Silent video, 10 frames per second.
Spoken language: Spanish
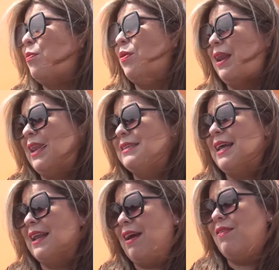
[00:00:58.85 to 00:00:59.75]
poderles
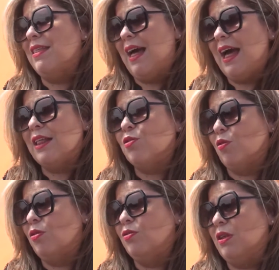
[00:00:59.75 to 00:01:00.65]
dar cabida a
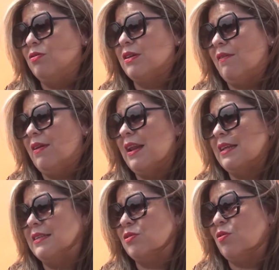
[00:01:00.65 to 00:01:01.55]
todos los niños que viven en
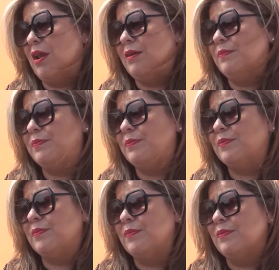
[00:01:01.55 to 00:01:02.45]
esta zona
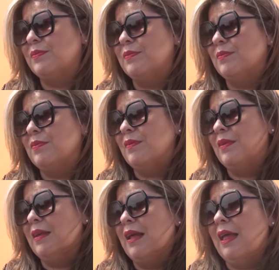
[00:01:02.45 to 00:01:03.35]
hacen falta en
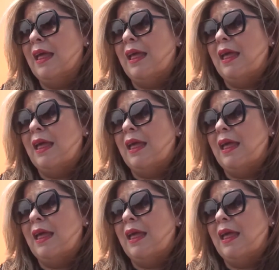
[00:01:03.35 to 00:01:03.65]
este sector?